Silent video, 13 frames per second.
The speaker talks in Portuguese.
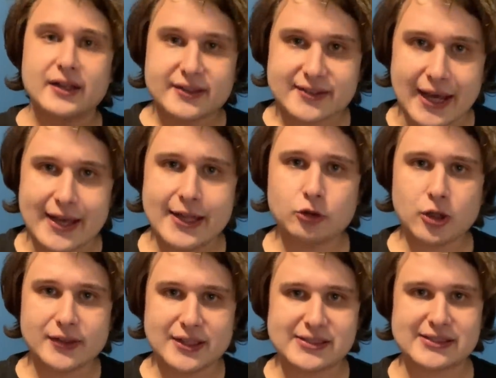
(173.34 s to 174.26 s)
Sair no
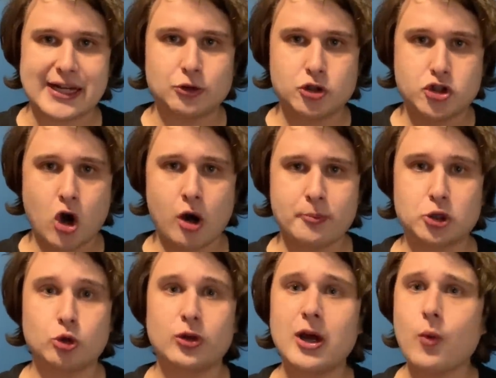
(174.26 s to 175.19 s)
atestado de
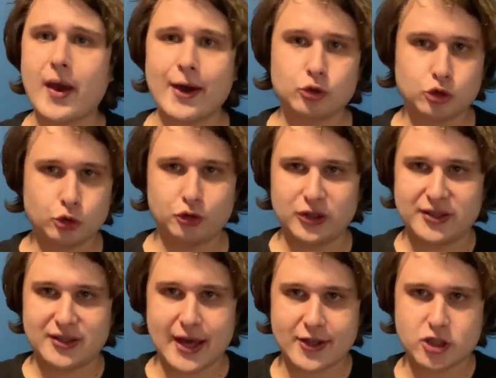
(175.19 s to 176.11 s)
óbito não é o
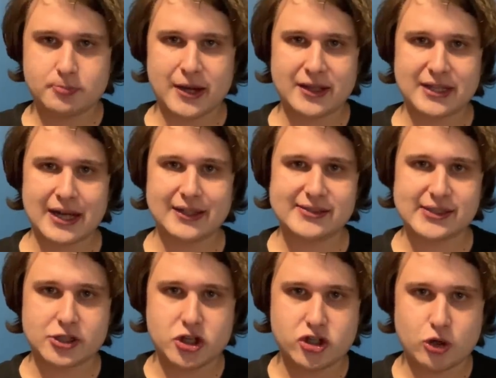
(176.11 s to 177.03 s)
suficiente para entrar na
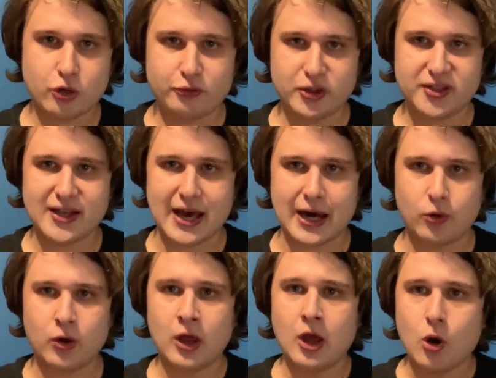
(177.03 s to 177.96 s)
estatística
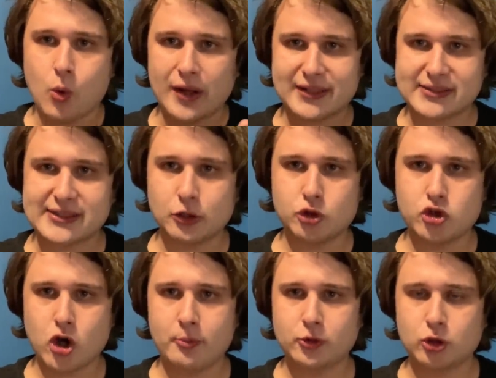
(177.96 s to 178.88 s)
oficial. O atestado
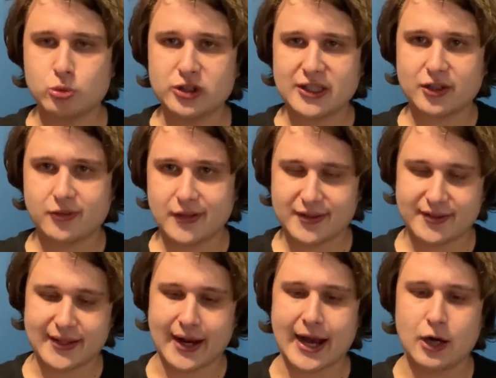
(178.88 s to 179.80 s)
de óbito, muitas
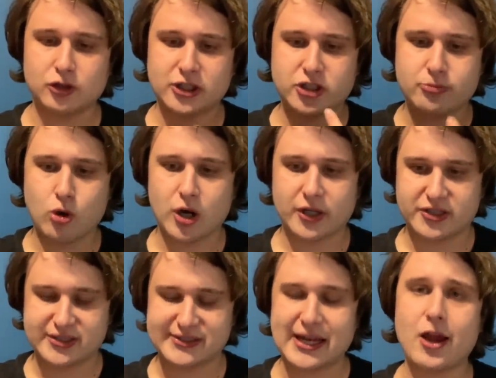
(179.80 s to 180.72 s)
vezes, a causa de
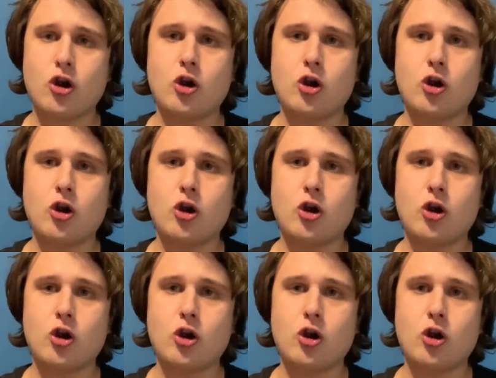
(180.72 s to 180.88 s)
morte sai